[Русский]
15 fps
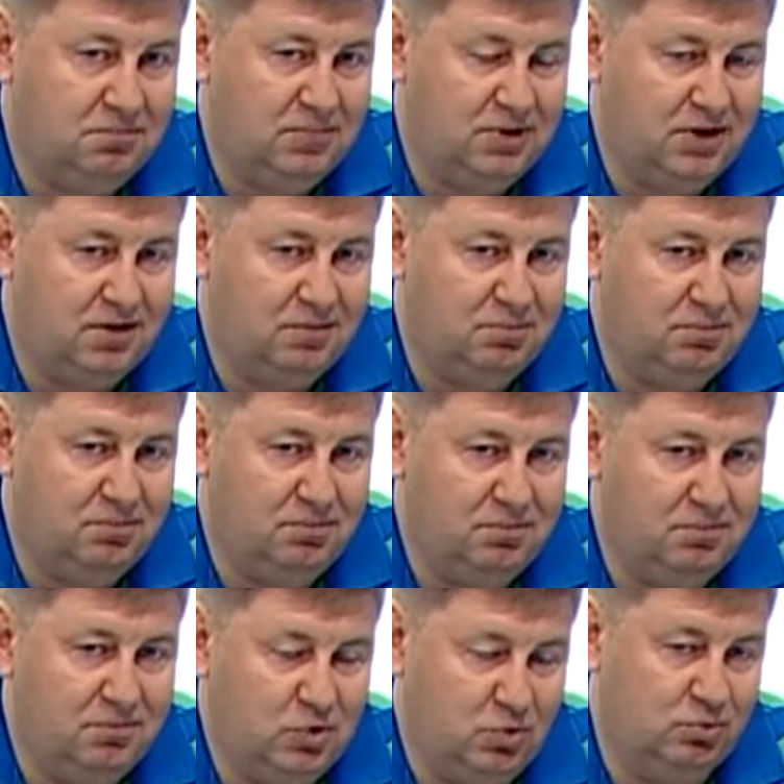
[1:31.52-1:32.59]
я
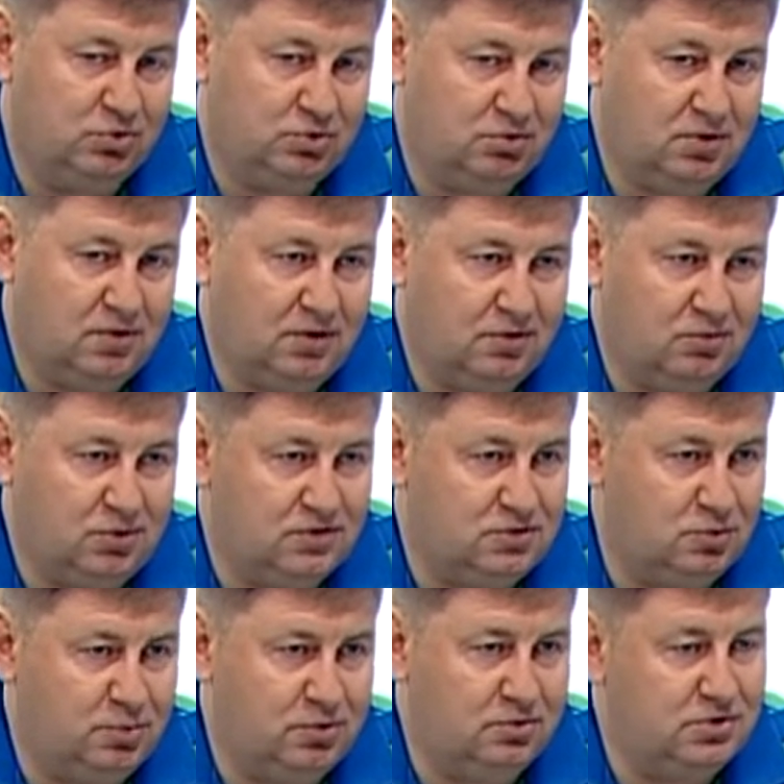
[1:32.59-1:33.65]
думаю, что, наверное, у нас
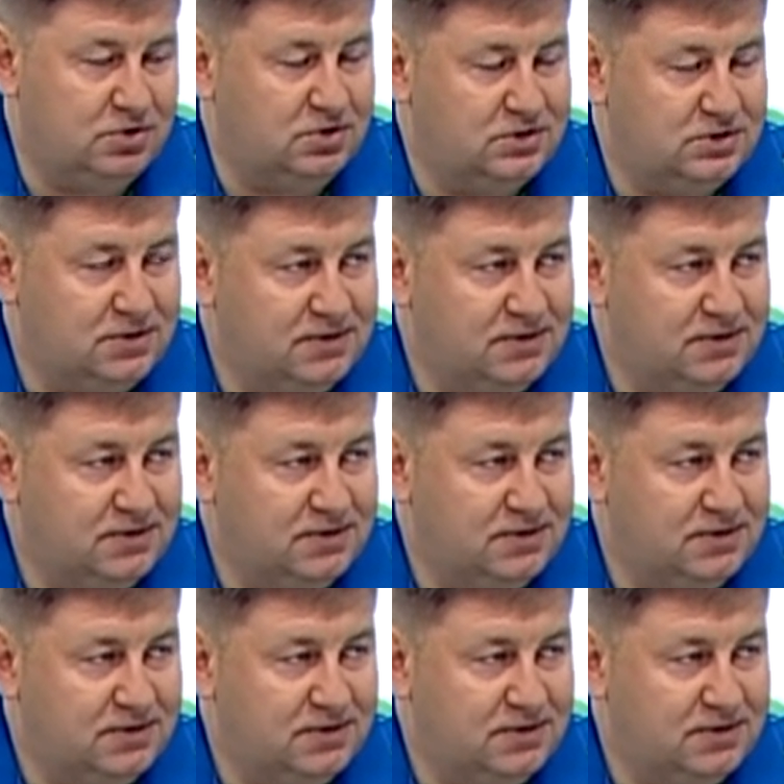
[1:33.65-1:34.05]
все получилось.